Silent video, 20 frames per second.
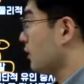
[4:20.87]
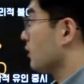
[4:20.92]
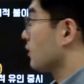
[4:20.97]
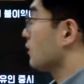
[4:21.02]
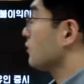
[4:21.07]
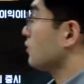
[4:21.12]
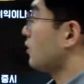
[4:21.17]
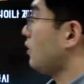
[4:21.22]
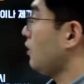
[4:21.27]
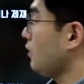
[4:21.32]

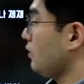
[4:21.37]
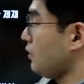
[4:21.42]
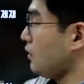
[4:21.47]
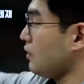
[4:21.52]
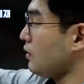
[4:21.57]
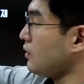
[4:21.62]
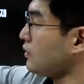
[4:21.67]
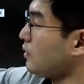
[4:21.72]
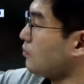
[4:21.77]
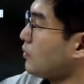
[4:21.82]
그래서
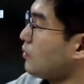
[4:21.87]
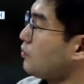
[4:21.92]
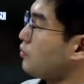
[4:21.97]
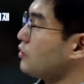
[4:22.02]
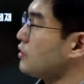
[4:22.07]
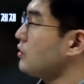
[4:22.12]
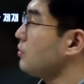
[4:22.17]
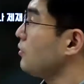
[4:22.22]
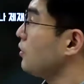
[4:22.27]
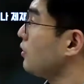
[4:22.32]
1, 2, 3번
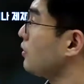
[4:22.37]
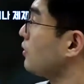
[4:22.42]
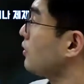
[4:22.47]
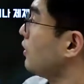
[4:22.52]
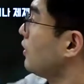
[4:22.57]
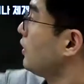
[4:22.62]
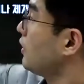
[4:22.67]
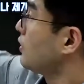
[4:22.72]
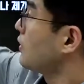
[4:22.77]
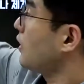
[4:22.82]
보시면
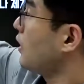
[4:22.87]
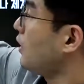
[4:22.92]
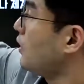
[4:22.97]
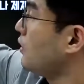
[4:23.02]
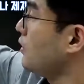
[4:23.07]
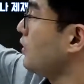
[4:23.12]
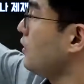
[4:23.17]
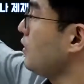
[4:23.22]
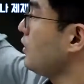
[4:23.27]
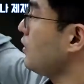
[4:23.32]
자,
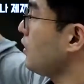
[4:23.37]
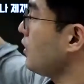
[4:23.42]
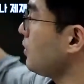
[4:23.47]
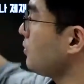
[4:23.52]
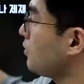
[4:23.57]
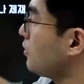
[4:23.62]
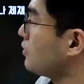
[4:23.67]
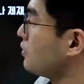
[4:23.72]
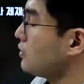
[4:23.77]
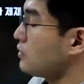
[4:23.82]
이 1,
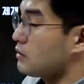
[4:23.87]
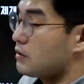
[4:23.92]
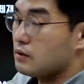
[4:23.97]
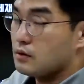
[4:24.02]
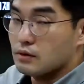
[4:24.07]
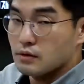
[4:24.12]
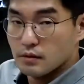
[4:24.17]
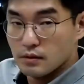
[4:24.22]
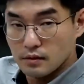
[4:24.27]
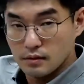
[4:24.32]
2번은
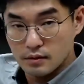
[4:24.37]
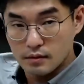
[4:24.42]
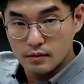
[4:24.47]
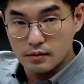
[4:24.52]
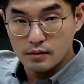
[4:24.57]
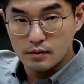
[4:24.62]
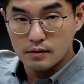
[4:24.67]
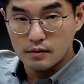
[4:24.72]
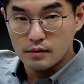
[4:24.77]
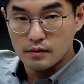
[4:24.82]

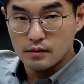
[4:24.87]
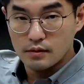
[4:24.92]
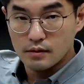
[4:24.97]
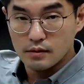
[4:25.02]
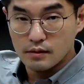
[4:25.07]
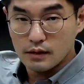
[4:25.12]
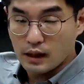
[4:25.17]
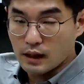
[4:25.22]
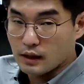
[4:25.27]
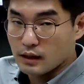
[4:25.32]

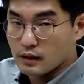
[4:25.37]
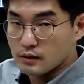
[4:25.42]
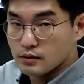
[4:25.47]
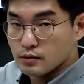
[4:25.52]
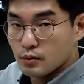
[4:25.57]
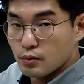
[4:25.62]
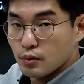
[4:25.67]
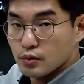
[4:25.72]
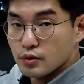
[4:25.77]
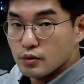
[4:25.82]
약간
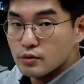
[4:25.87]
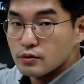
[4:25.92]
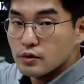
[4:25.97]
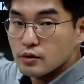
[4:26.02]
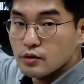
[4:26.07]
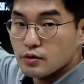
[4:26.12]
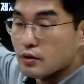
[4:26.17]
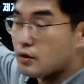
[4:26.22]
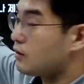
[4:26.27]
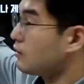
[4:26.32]
좀
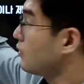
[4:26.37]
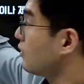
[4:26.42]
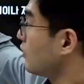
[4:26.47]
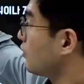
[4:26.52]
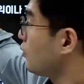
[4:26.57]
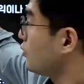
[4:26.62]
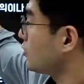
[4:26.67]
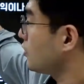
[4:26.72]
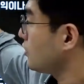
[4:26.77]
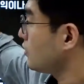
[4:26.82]
고전적이죠.
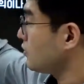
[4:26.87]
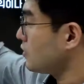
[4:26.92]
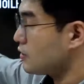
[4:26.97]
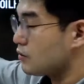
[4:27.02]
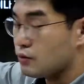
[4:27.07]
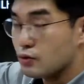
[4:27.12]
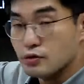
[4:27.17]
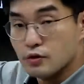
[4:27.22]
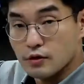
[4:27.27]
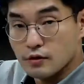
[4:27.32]
고전,
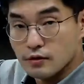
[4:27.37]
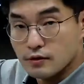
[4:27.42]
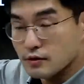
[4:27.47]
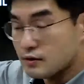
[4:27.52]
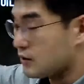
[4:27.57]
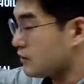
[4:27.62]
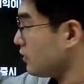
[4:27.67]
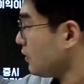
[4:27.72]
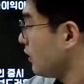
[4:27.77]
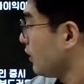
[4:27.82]
신고전.
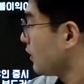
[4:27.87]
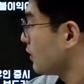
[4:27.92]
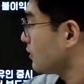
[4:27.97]
그지?